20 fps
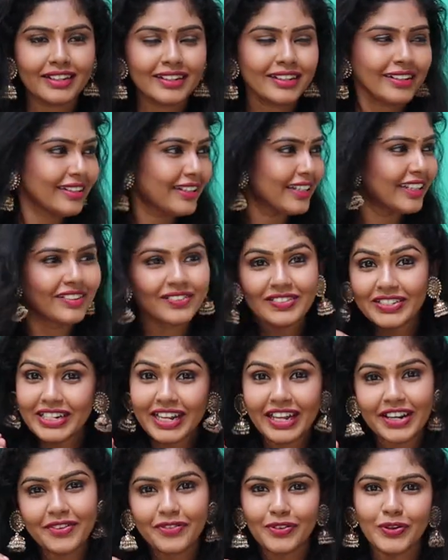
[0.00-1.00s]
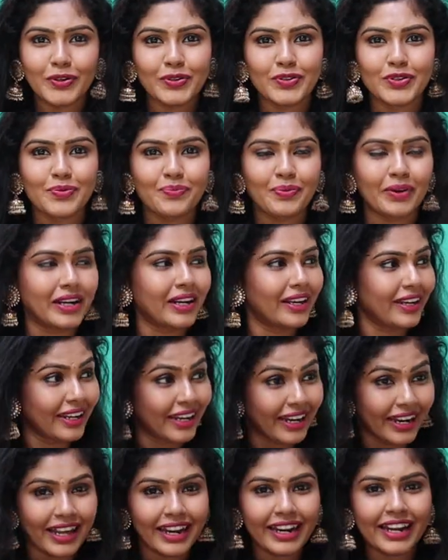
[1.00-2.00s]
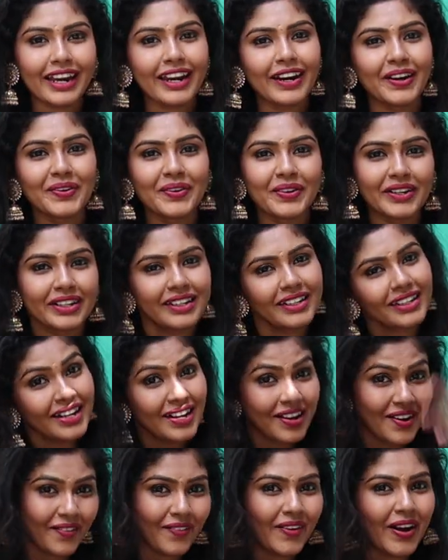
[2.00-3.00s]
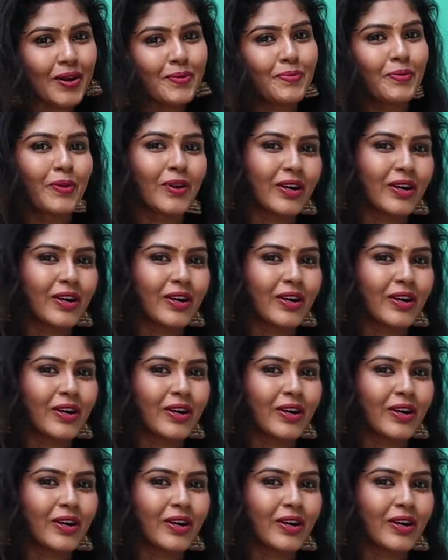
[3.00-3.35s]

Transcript: இருக்குது இதை வச்சு நிறைய ஃபோட்டோ ஷூட் பண்ணலாம் இங்கே நிறைய இடம் இருக்குது வாங்க